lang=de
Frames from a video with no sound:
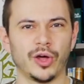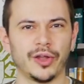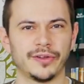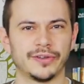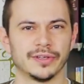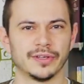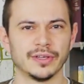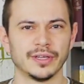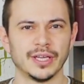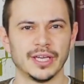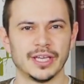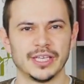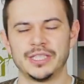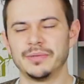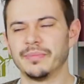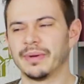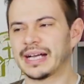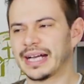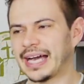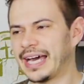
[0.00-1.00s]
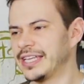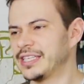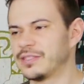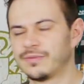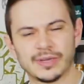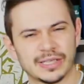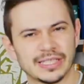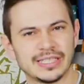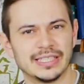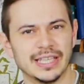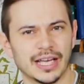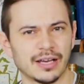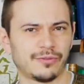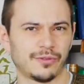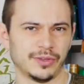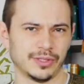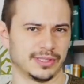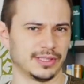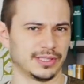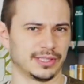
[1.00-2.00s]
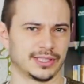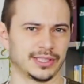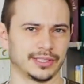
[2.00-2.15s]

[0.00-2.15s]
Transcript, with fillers: Worte, die man gar nicht wirklich nachvollziehen